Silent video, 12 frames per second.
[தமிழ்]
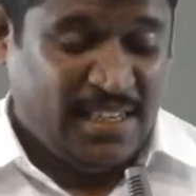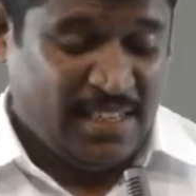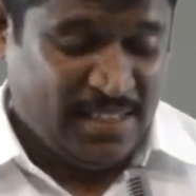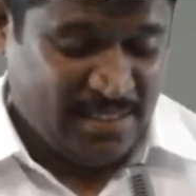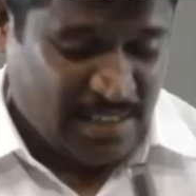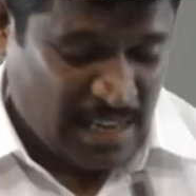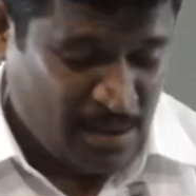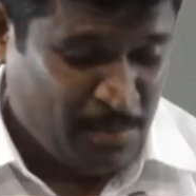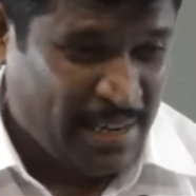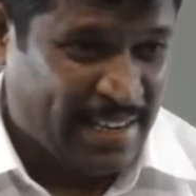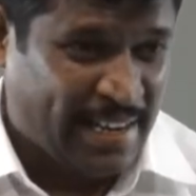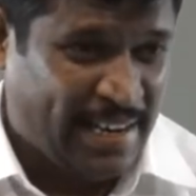இந்த
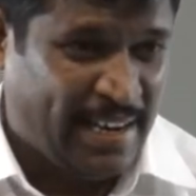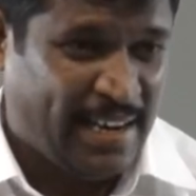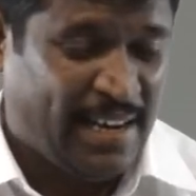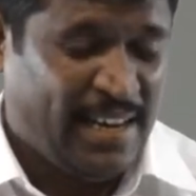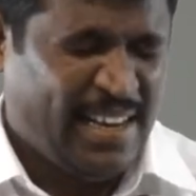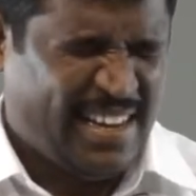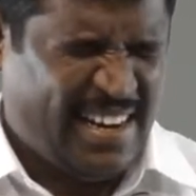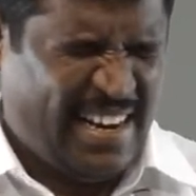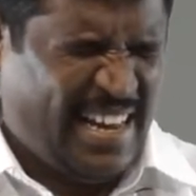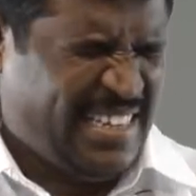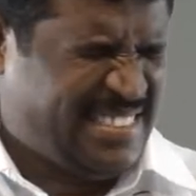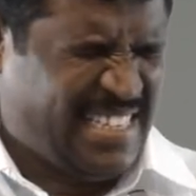ஆம்பளைங்க
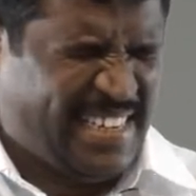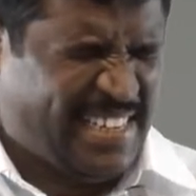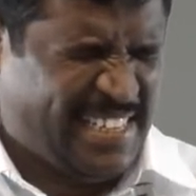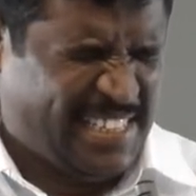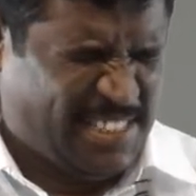ரிலாக்ஸ் ஆகிட்டு